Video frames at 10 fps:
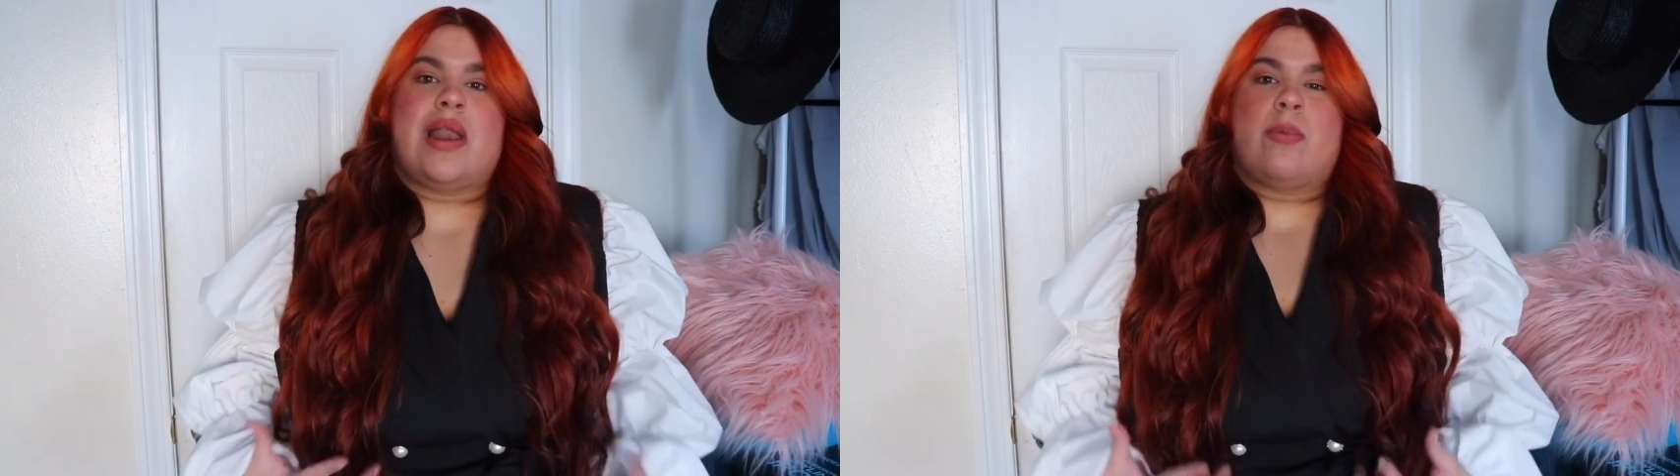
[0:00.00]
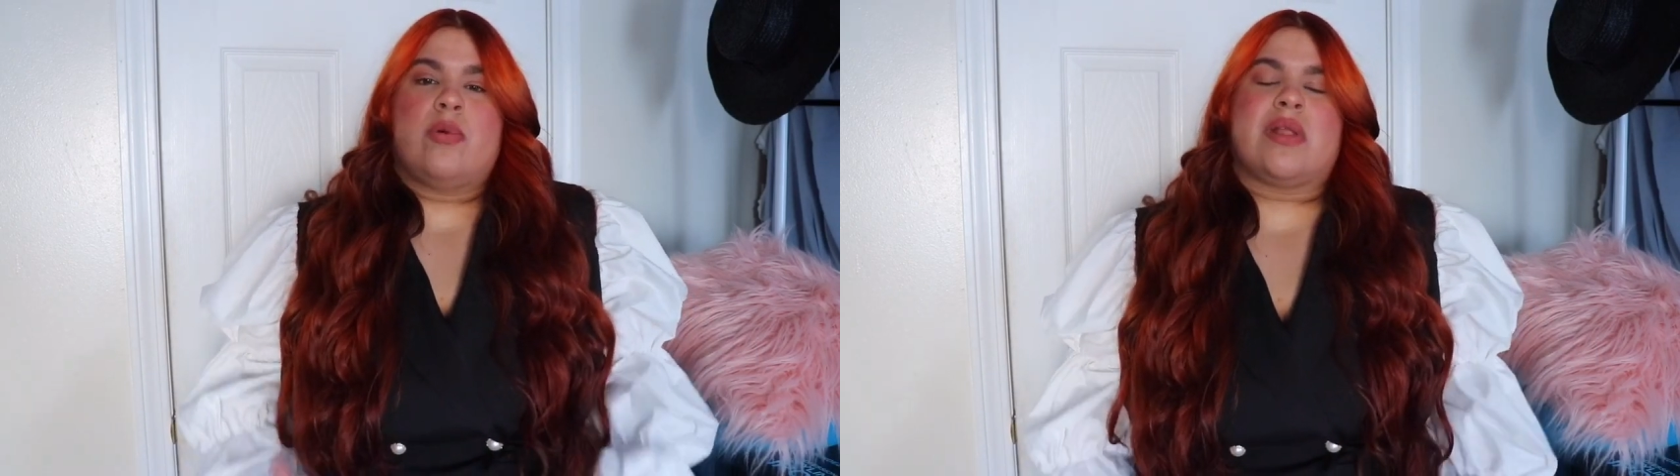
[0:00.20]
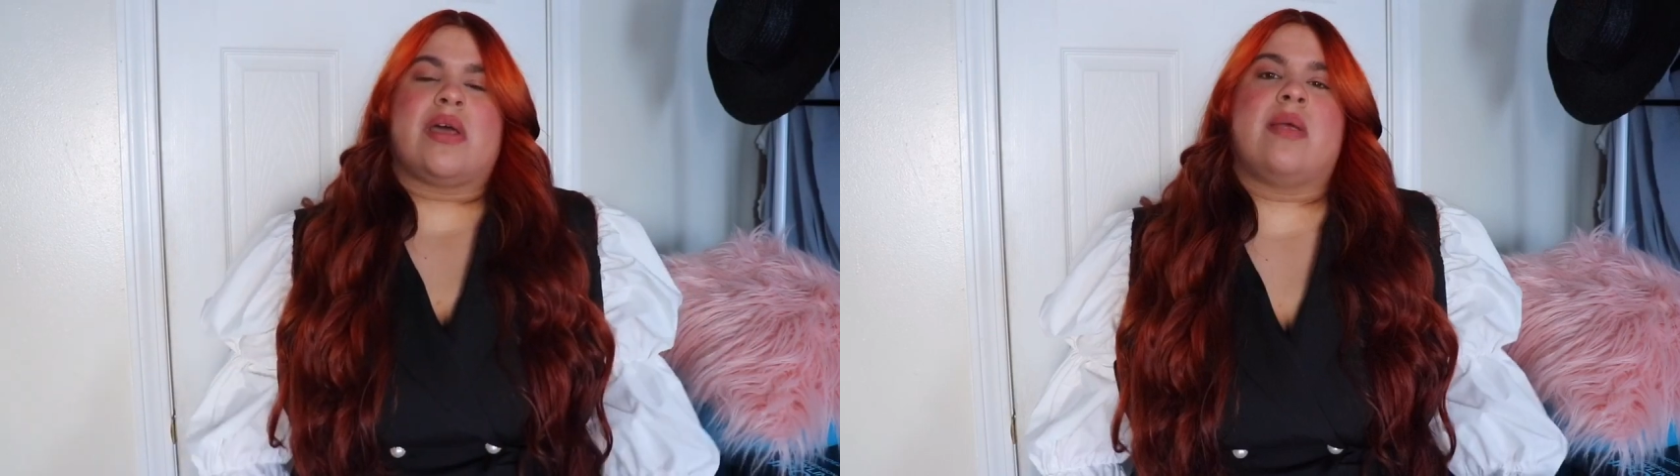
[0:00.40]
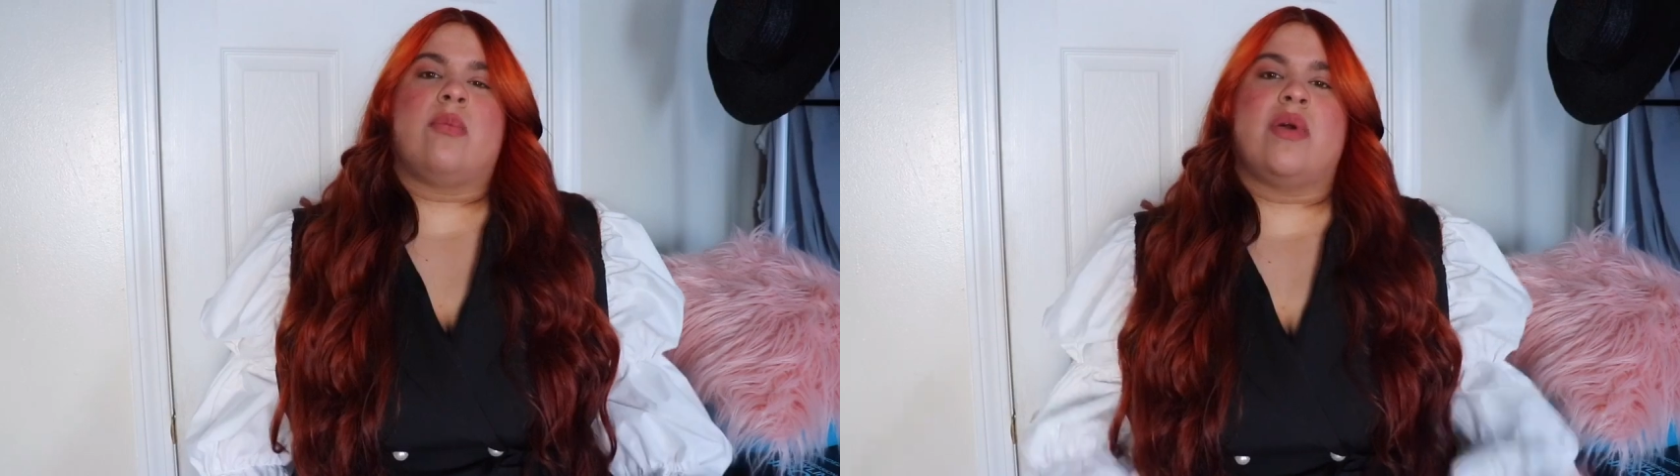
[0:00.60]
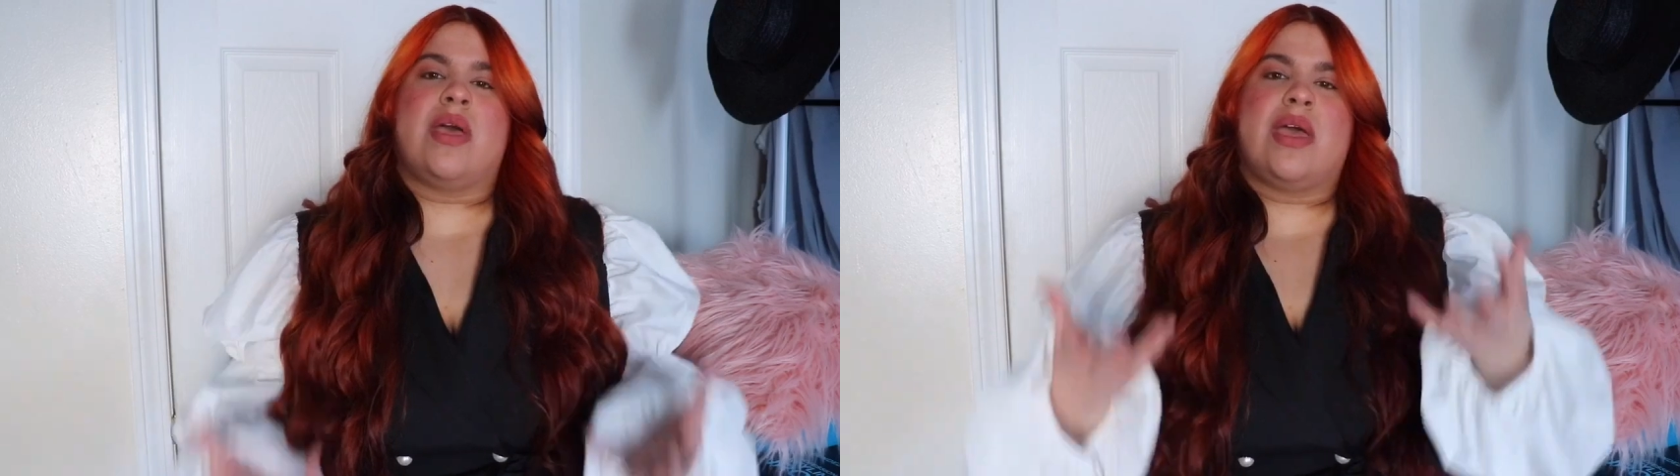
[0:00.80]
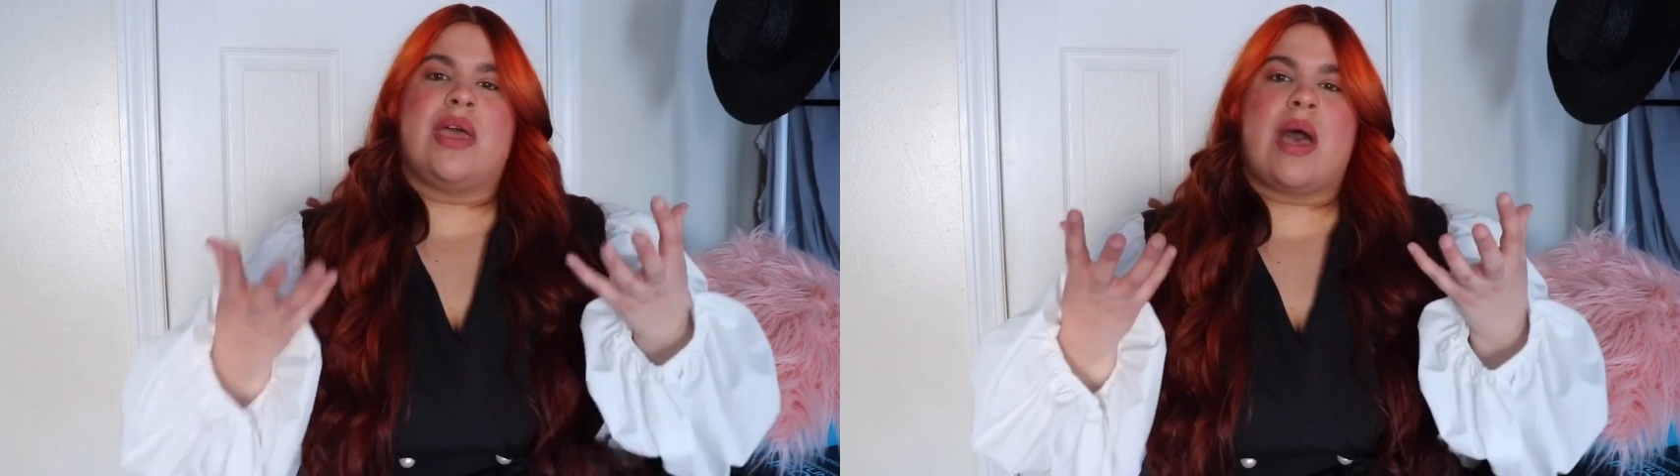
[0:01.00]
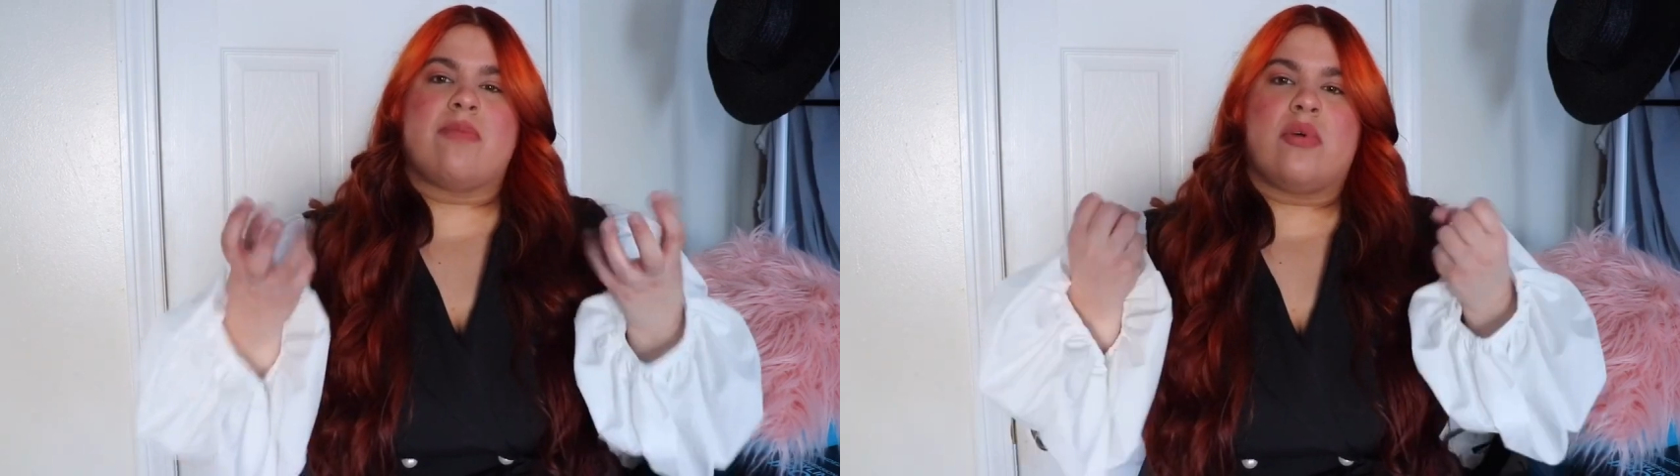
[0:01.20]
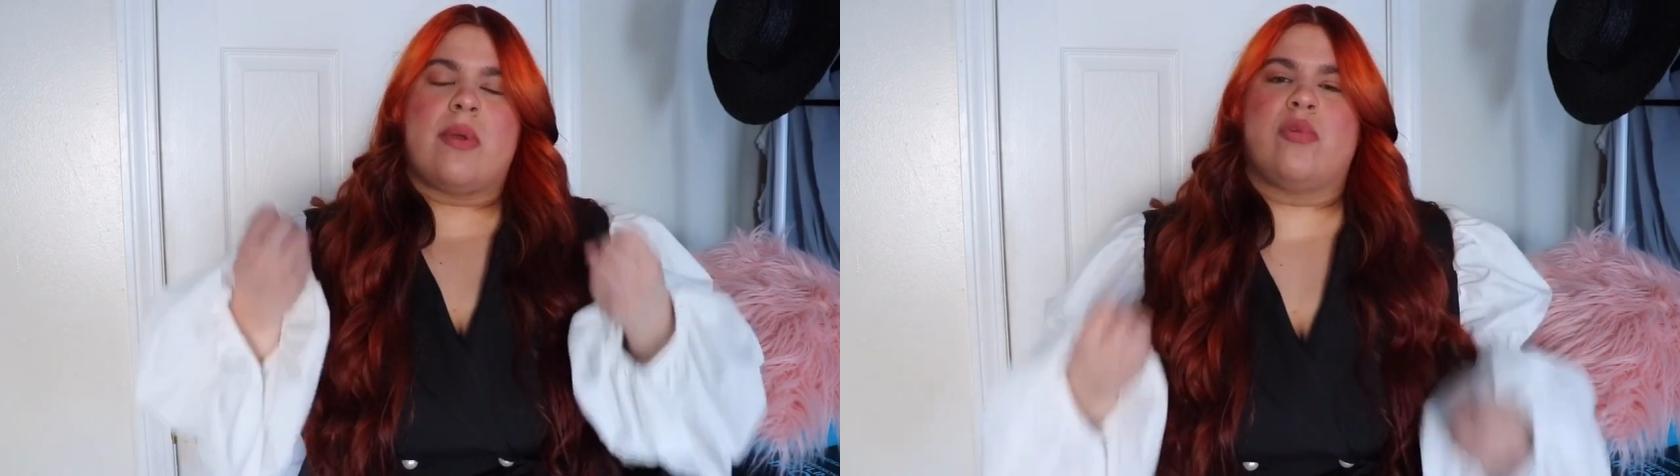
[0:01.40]
las puntas eh,
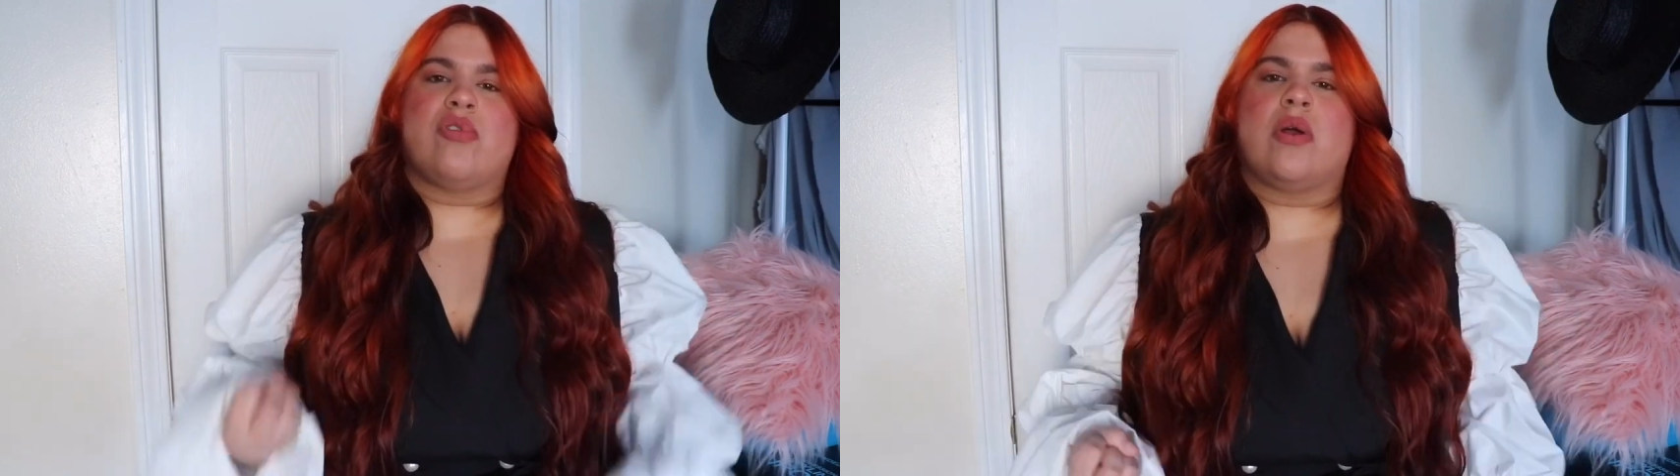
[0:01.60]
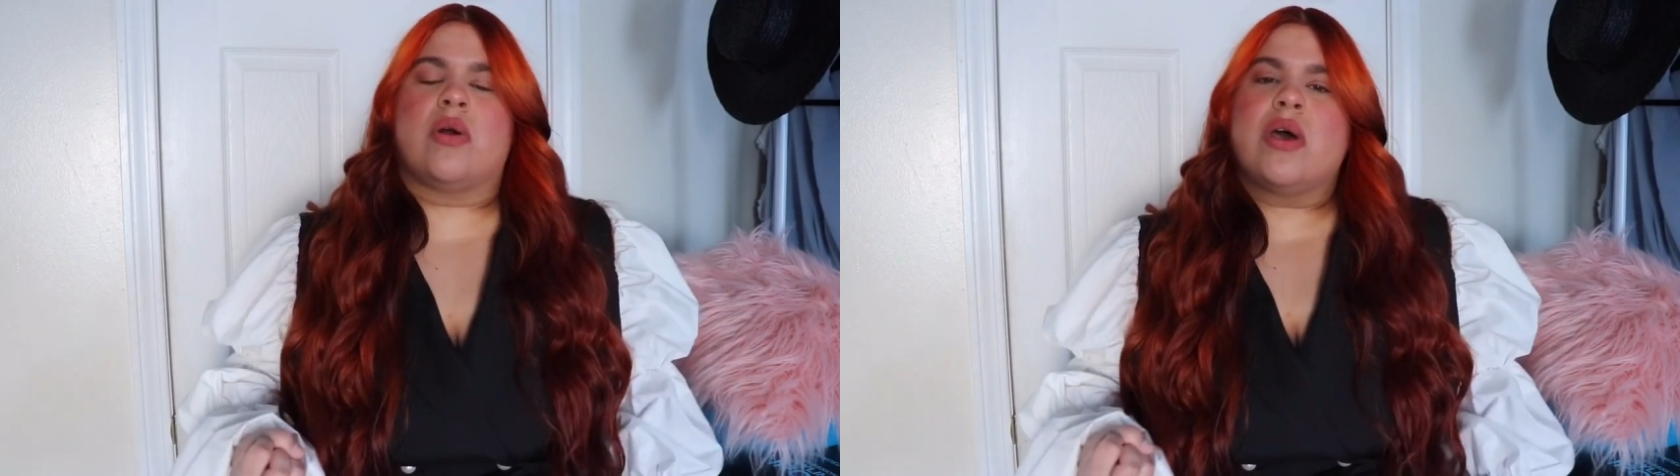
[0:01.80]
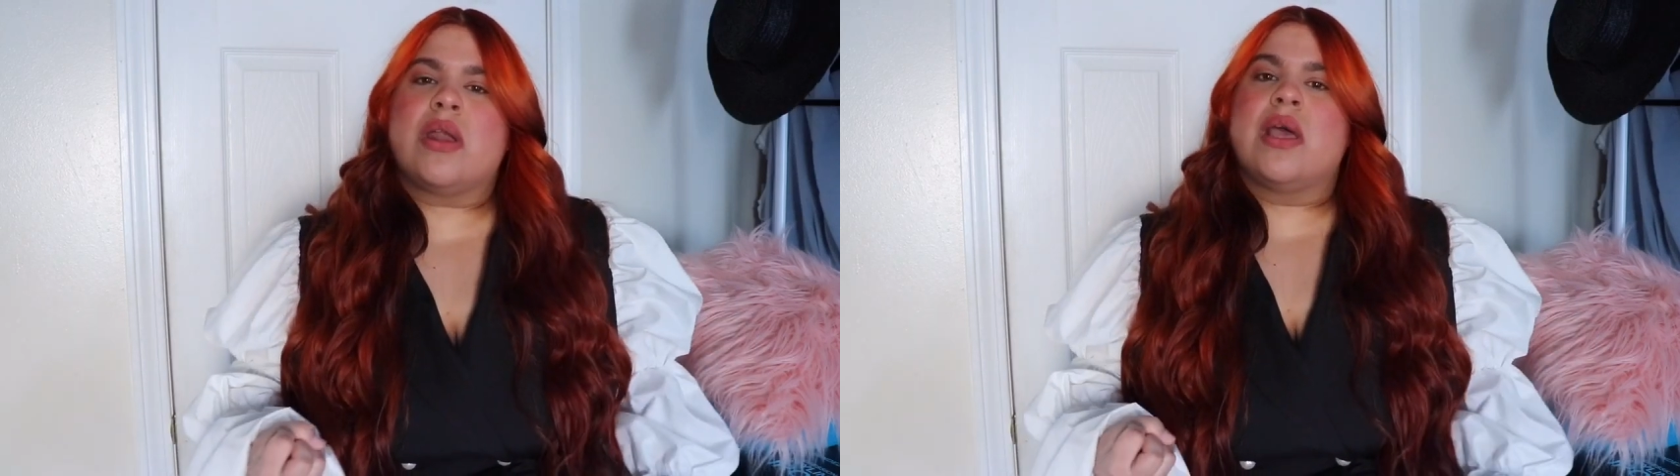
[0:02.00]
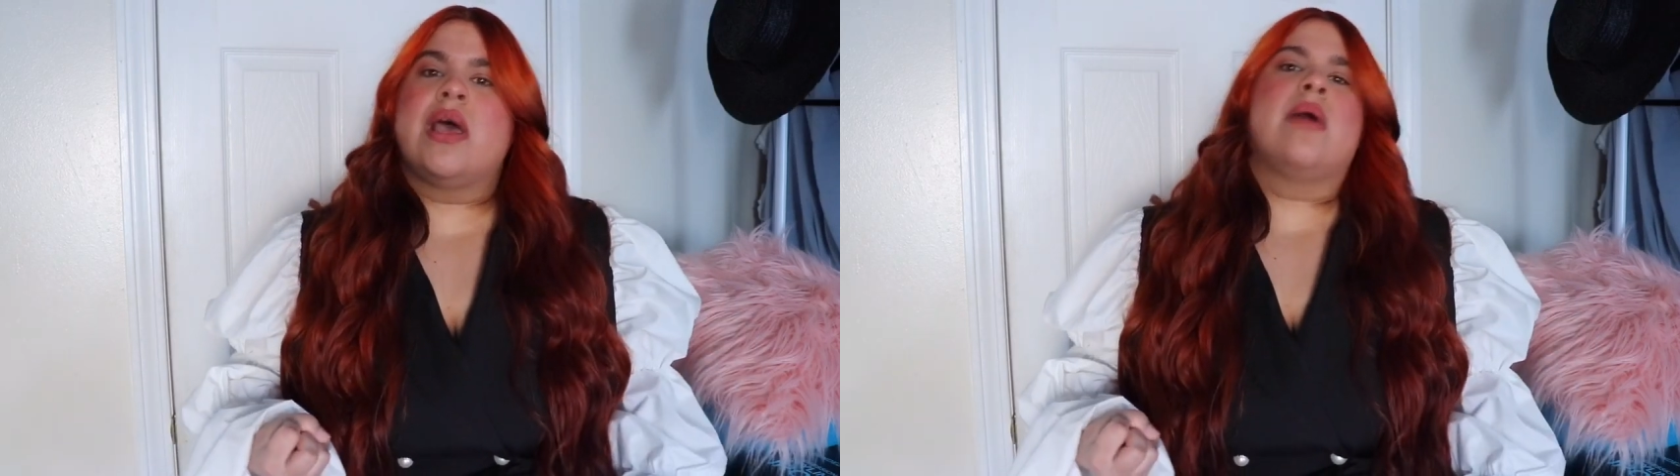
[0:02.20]
absorben mucho el color